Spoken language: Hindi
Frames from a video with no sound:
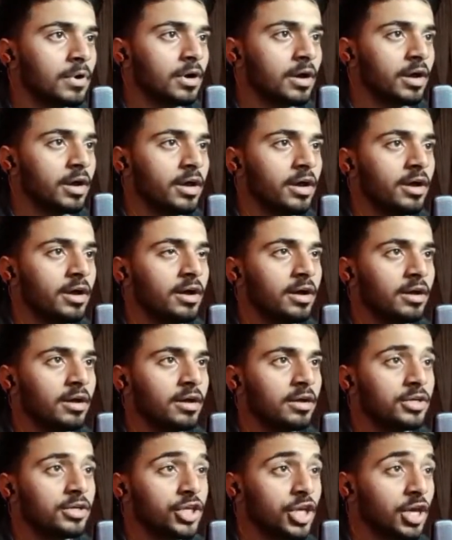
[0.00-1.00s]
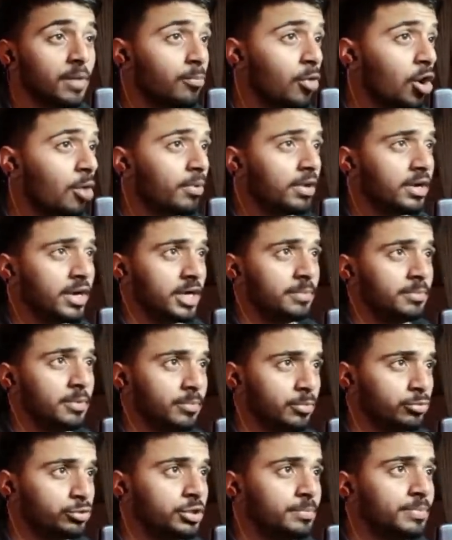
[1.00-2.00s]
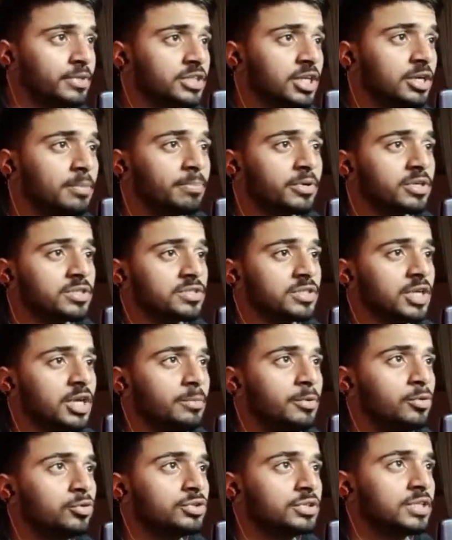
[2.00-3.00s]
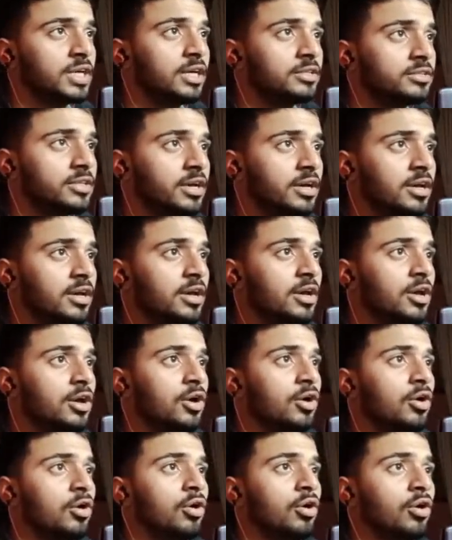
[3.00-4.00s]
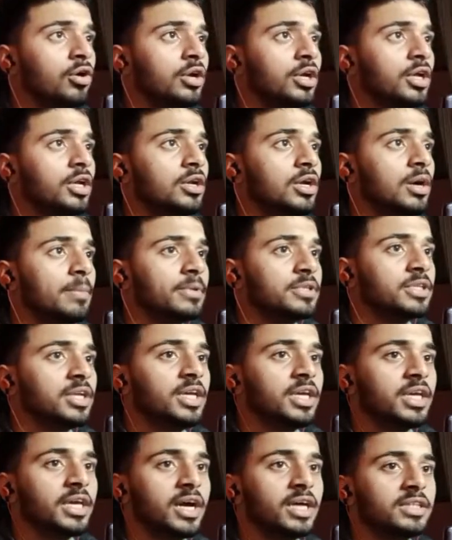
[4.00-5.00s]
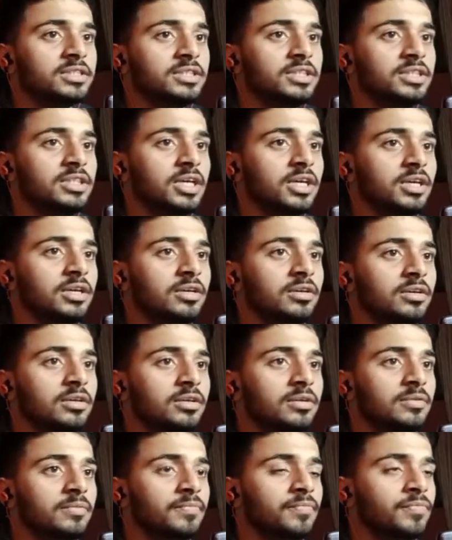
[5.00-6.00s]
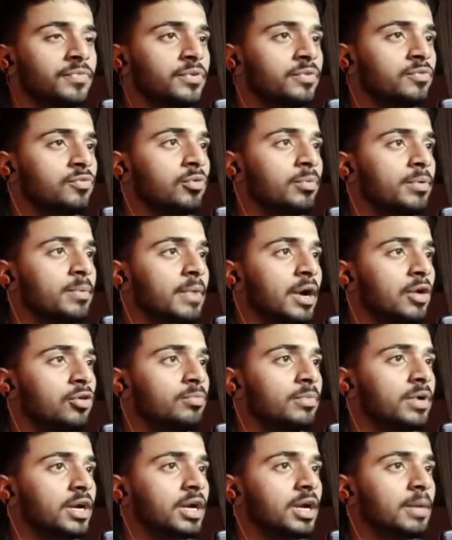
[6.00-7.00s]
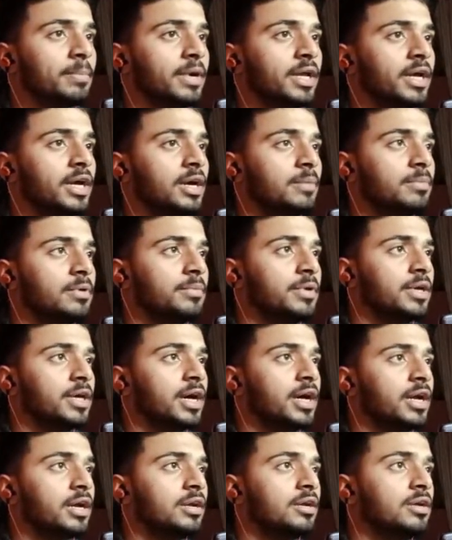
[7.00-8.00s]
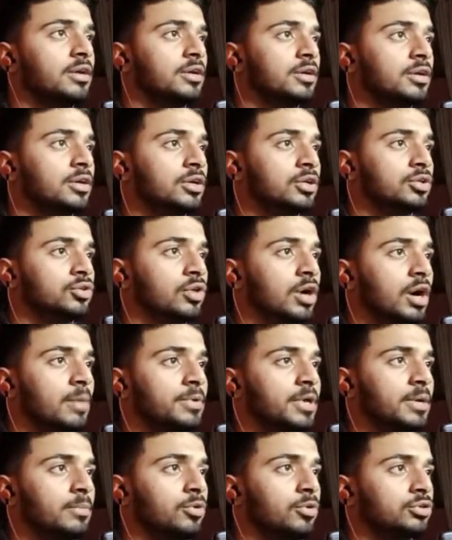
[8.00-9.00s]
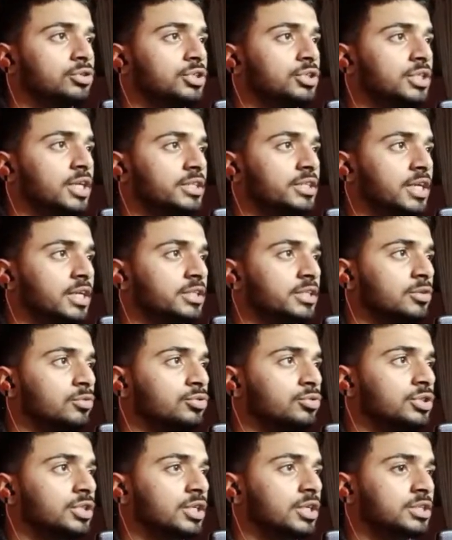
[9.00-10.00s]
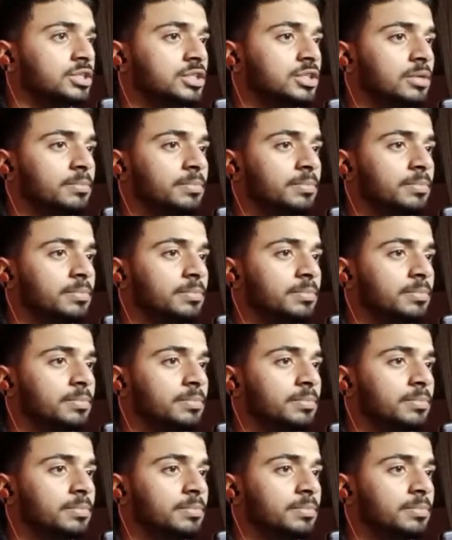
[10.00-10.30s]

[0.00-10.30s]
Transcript: आए हाय ये बॉबल हेड पे मुझे पता नहीं पर्सनली भी गुस्सा आता है और इनका पता नहीं क्या सीन है वो भी मालूम करना पड़ेगा अब हमें यार तो अभी हम लोग सीधा जाते हैं उसी रास्ते